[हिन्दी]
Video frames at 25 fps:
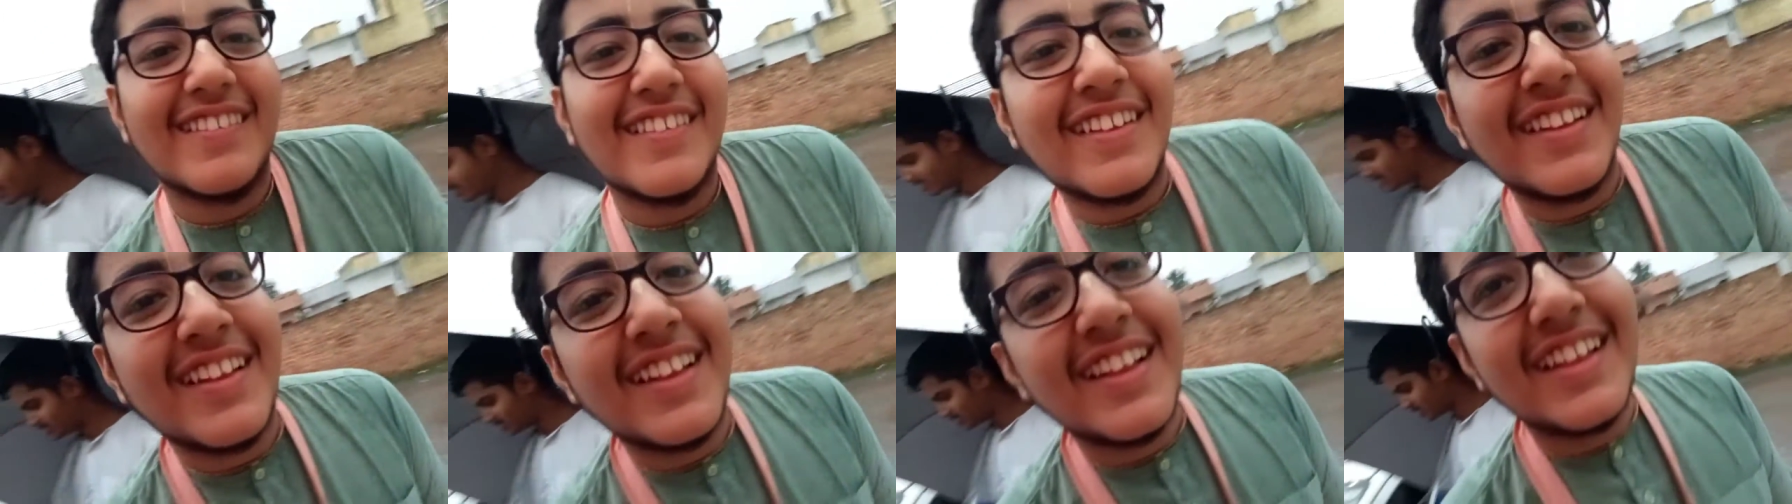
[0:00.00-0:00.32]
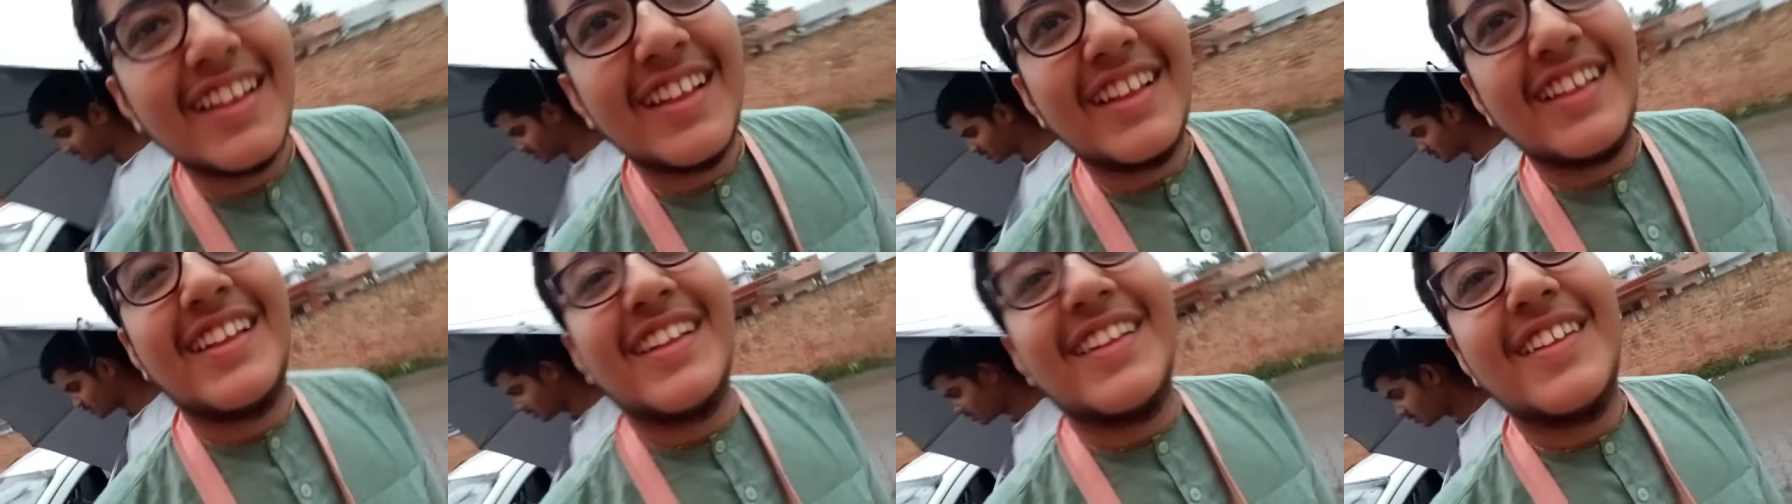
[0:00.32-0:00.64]

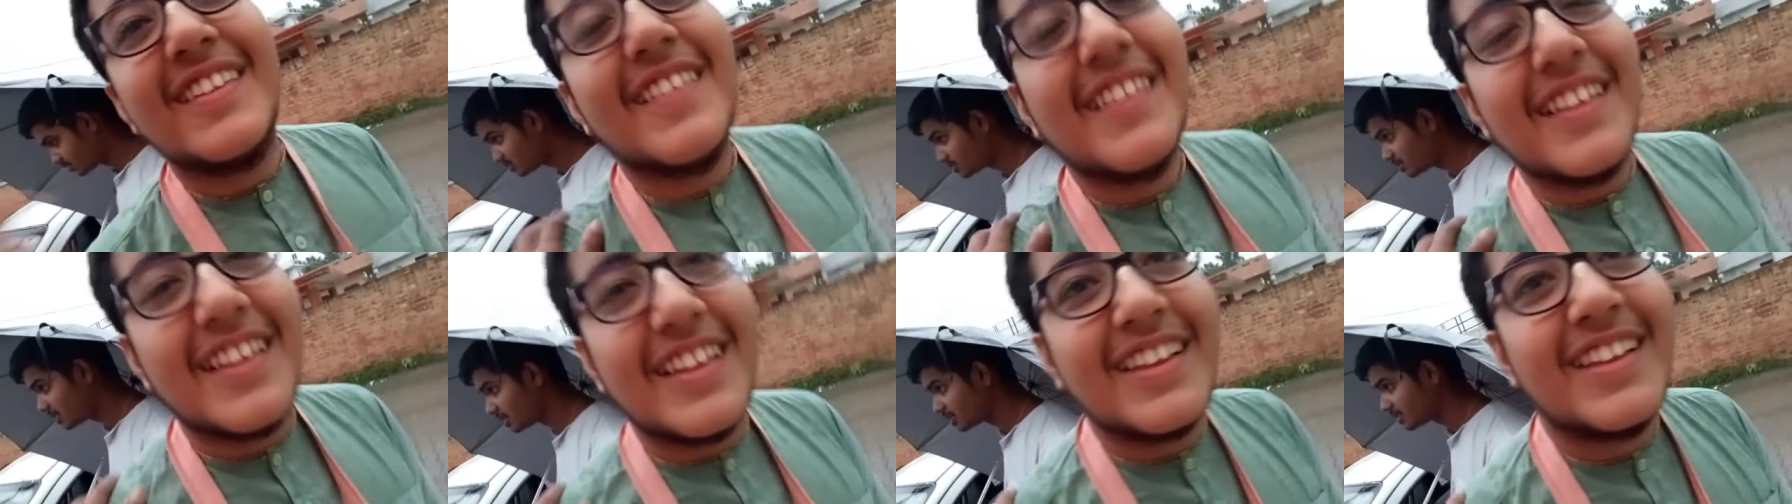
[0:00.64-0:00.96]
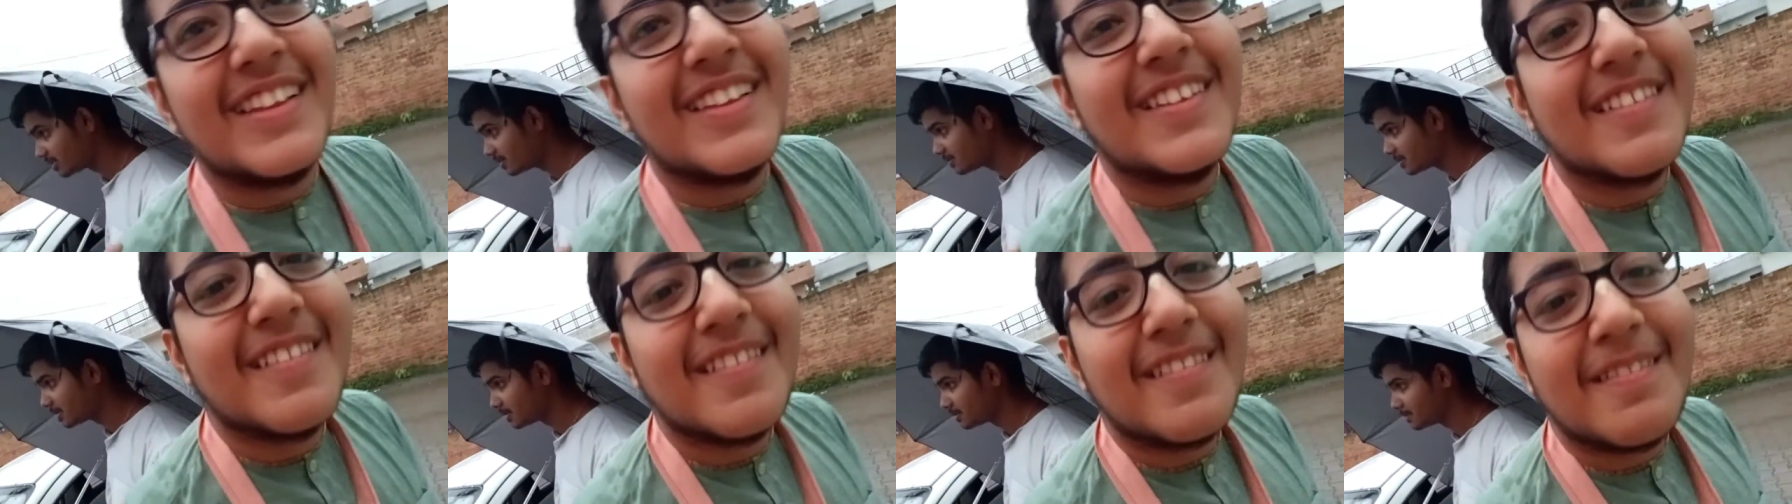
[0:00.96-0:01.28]
चाचू
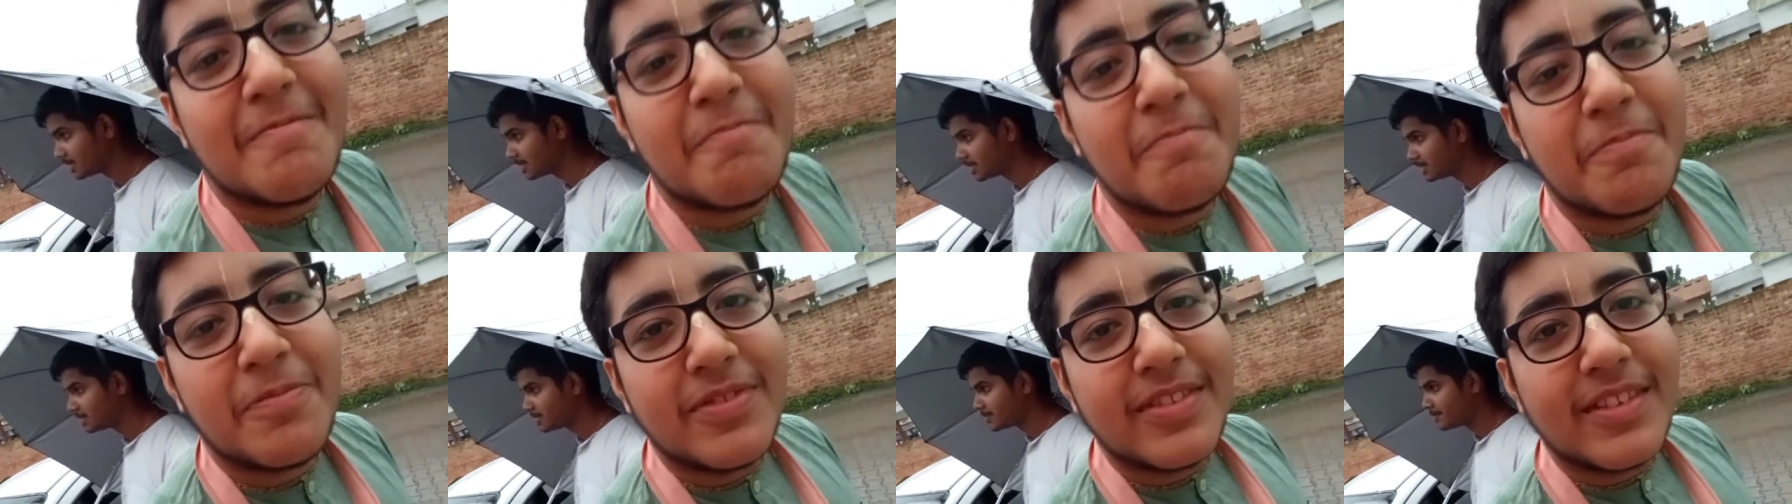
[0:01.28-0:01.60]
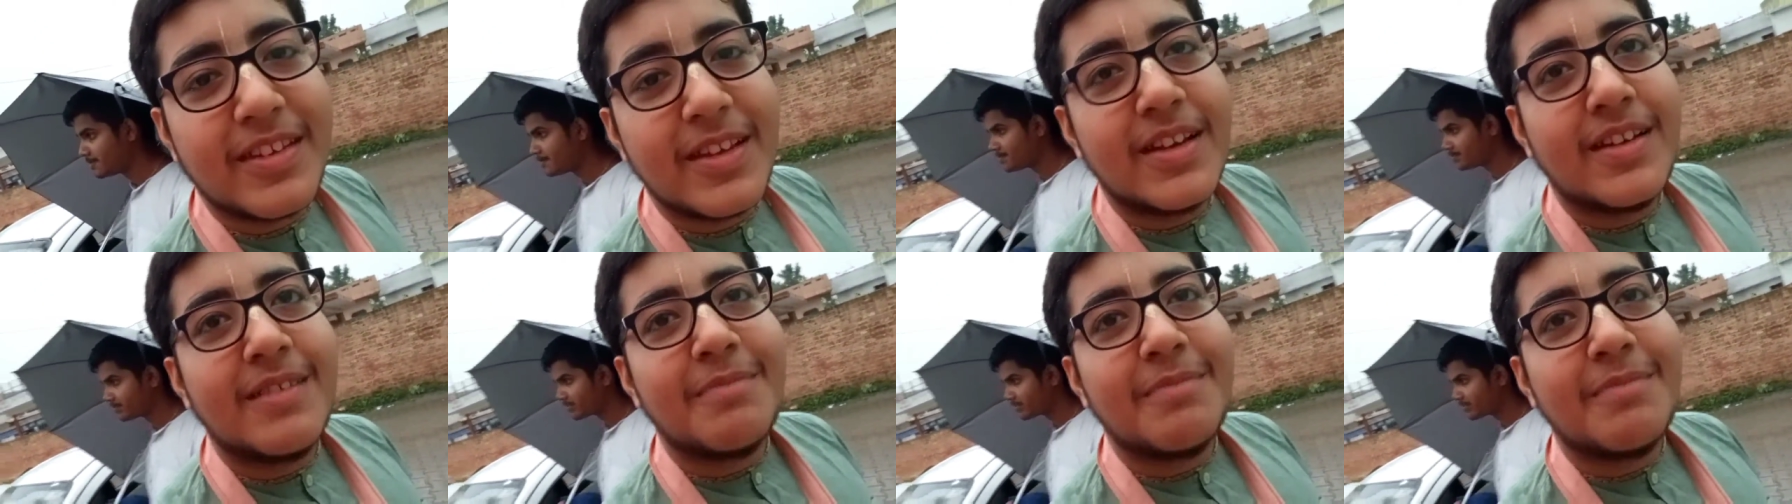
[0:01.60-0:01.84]
कौन है तुम्हारा चाचू